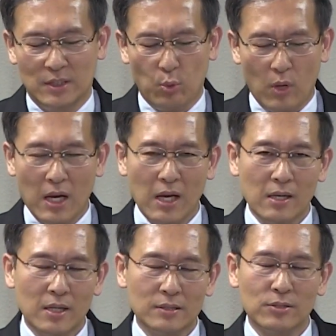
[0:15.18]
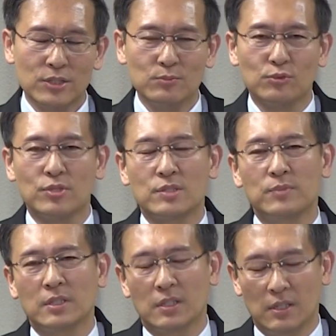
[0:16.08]
이 화라는 것이
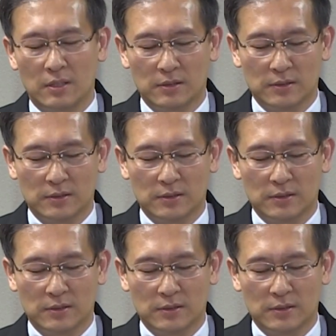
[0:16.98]
무엇입니까?